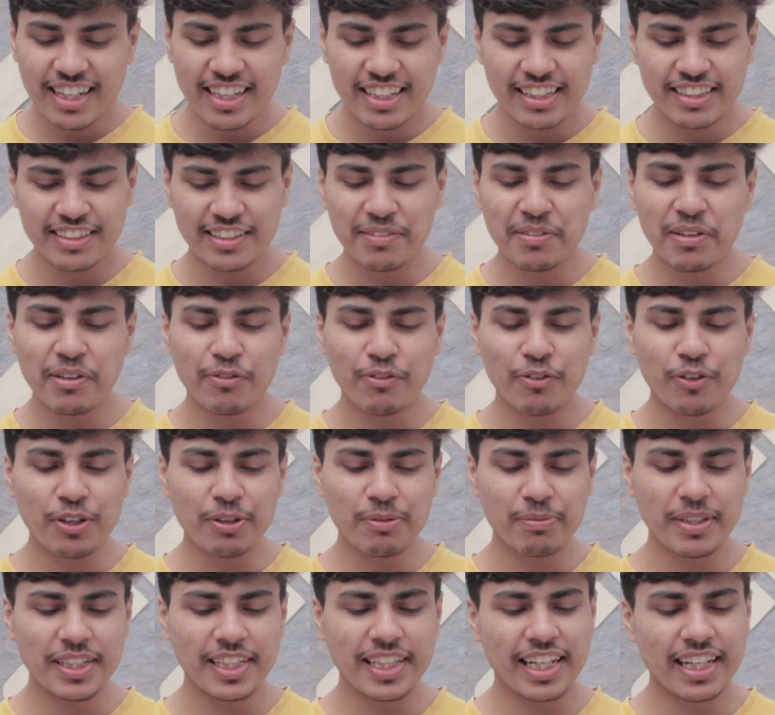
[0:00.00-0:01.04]
लगा किसी भी
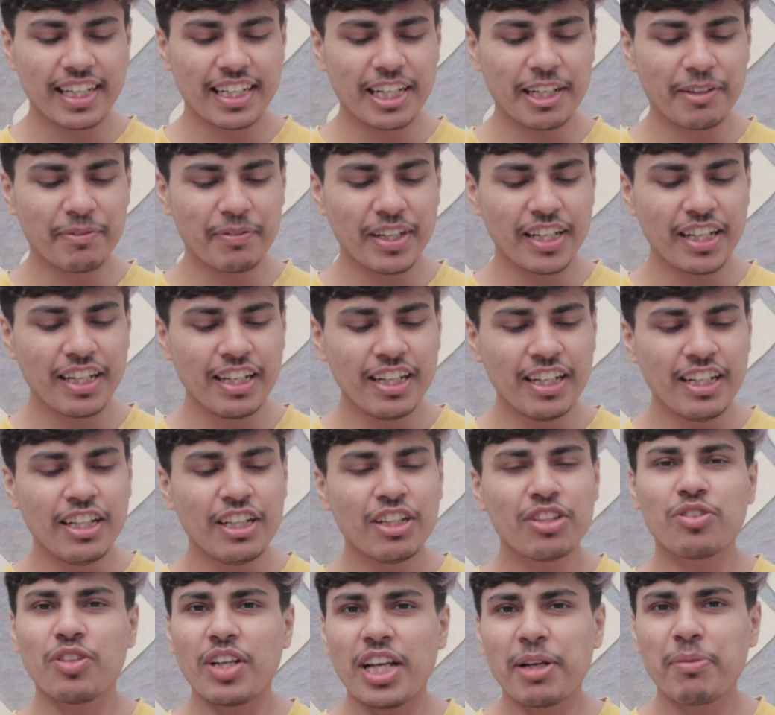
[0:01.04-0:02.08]
फ़ोन में देखने में
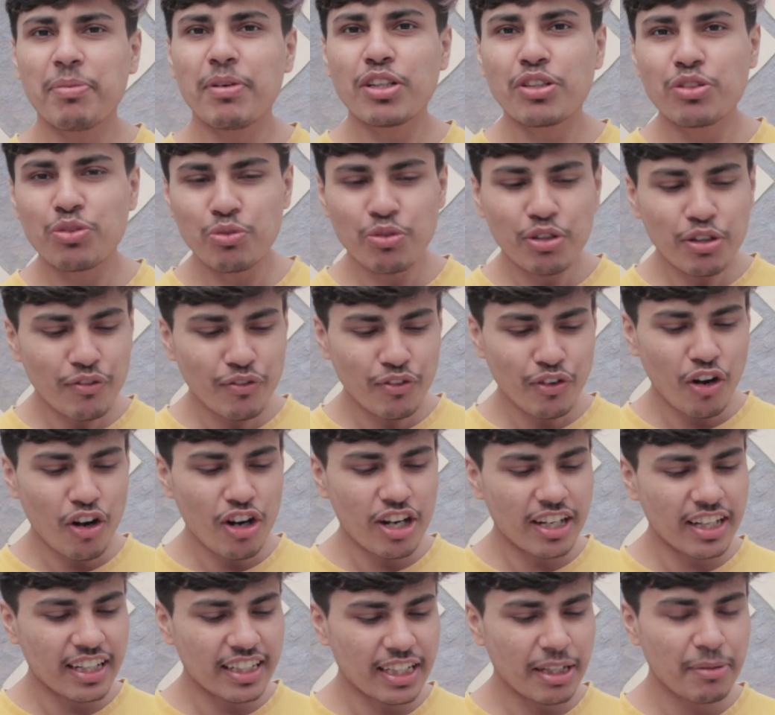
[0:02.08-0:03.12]
तो एक बार शूट
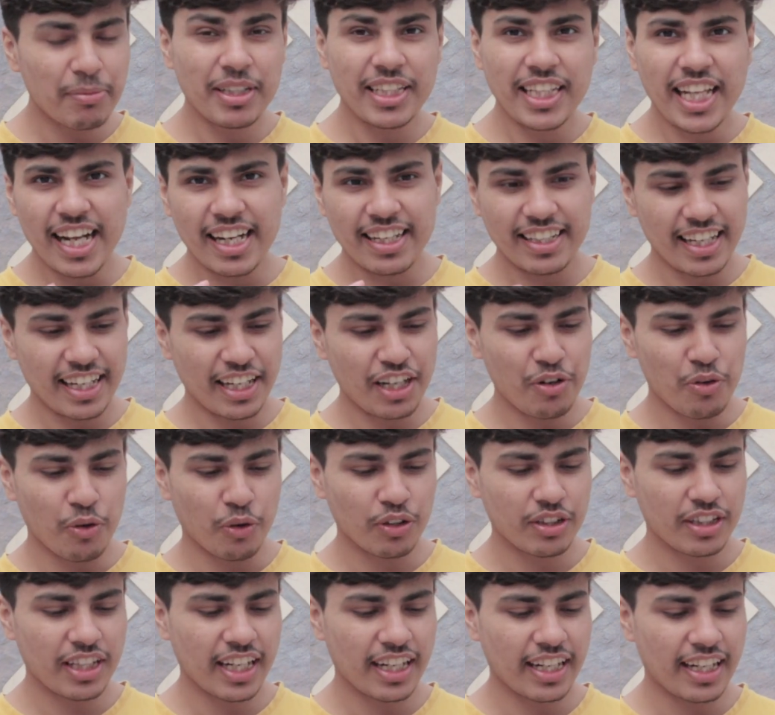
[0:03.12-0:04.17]
व्लॉग करके भी देखते हैं कि
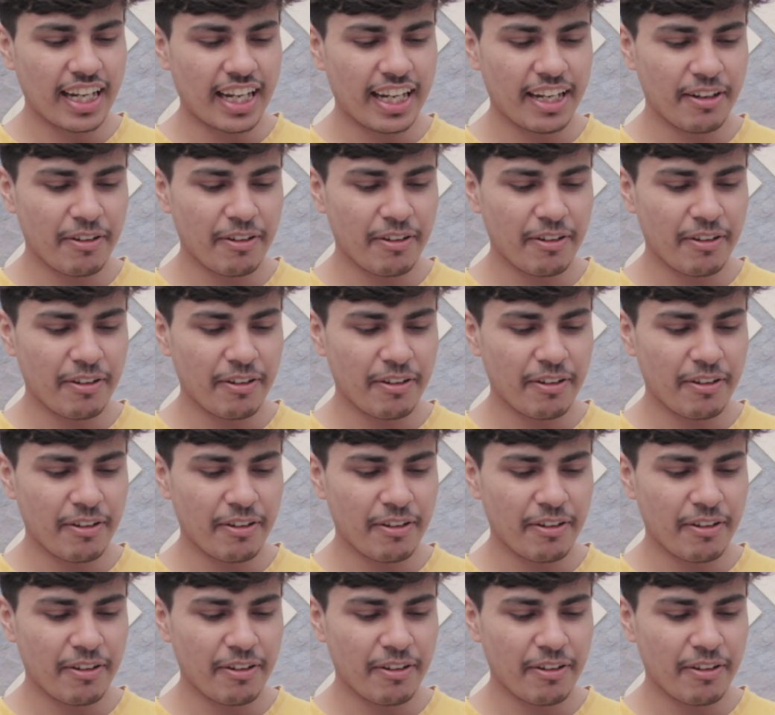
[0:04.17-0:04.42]
होता क्या